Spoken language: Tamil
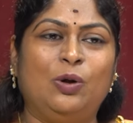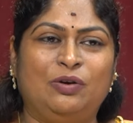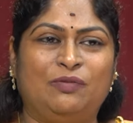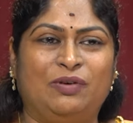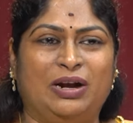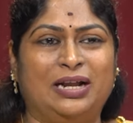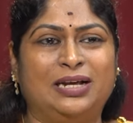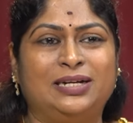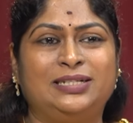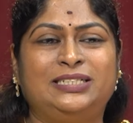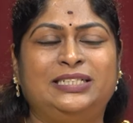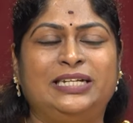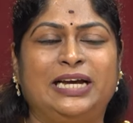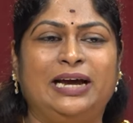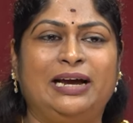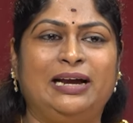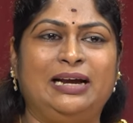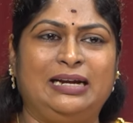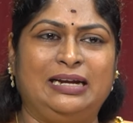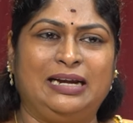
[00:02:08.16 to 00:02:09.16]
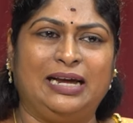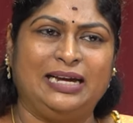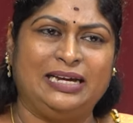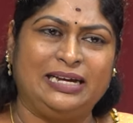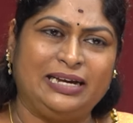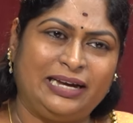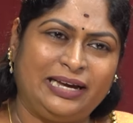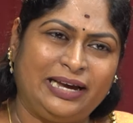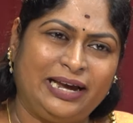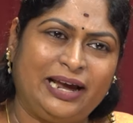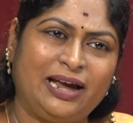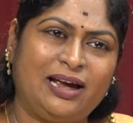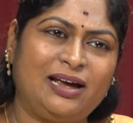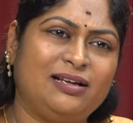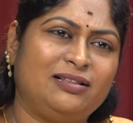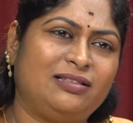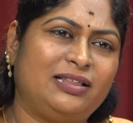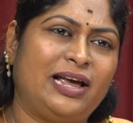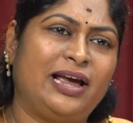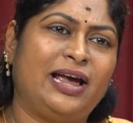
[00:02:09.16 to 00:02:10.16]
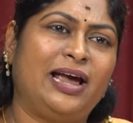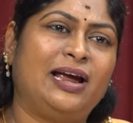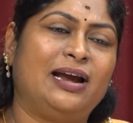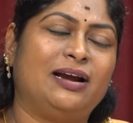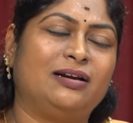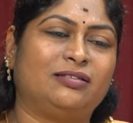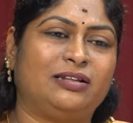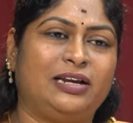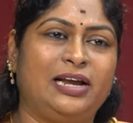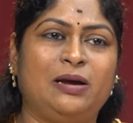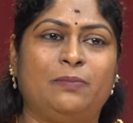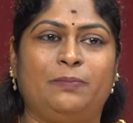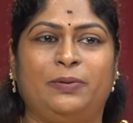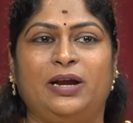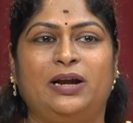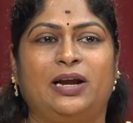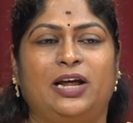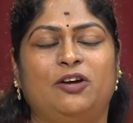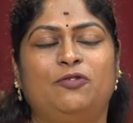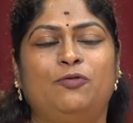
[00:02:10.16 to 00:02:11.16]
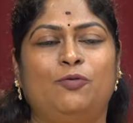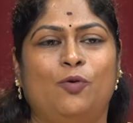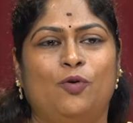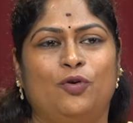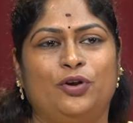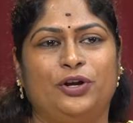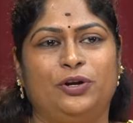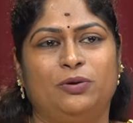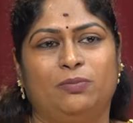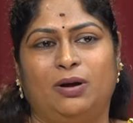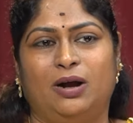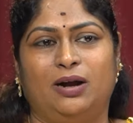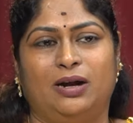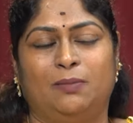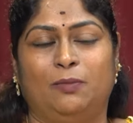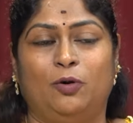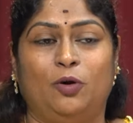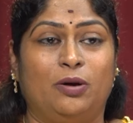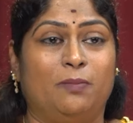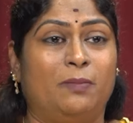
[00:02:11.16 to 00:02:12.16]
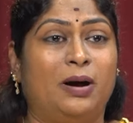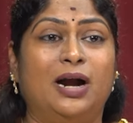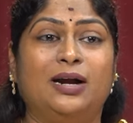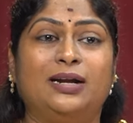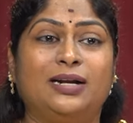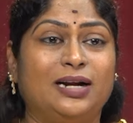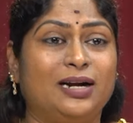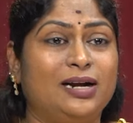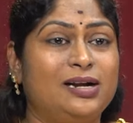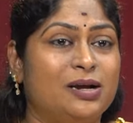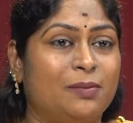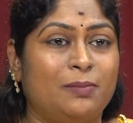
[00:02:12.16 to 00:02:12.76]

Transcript: ஒரு வளர்ச்சியே இல்லை இங்கேயே இதே இடத்துலையே இப்படியே லைஃப் ஓடிடுமா நம்மளோட மாற்றங்கள்